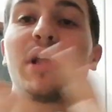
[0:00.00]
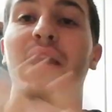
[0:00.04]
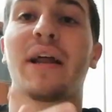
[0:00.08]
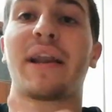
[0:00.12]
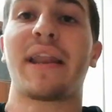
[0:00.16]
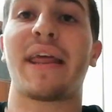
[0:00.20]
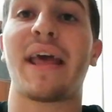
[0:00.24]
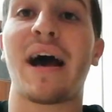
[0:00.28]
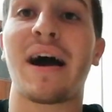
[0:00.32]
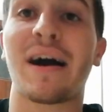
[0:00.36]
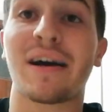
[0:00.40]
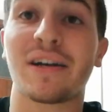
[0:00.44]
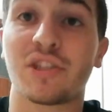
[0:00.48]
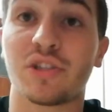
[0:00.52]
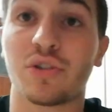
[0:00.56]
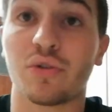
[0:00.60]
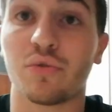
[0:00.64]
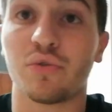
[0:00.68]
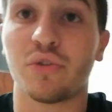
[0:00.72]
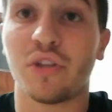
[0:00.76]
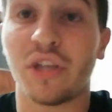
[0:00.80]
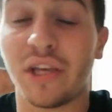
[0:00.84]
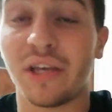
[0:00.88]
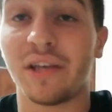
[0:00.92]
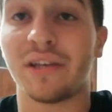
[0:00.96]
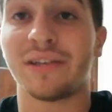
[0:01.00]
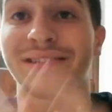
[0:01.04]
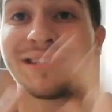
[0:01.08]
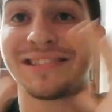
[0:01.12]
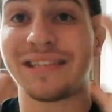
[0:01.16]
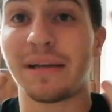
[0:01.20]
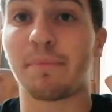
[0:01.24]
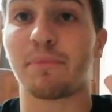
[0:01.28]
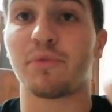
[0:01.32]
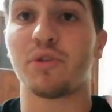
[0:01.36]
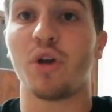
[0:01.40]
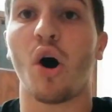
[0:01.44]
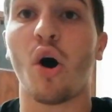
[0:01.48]
della reaction di
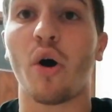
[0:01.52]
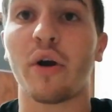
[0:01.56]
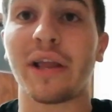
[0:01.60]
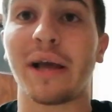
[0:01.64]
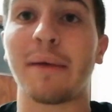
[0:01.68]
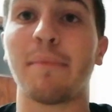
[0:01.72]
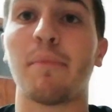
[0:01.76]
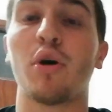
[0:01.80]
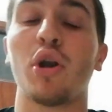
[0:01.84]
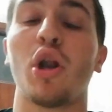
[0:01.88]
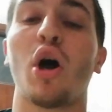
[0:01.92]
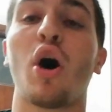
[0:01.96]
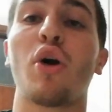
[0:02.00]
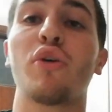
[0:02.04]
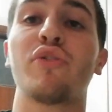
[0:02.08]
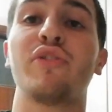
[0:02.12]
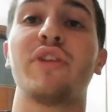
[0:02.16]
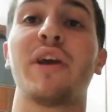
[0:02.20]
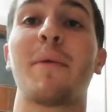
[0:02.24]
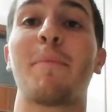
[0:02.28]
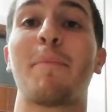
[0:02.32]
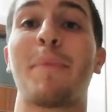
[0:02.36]
Sampdoria-Bologna,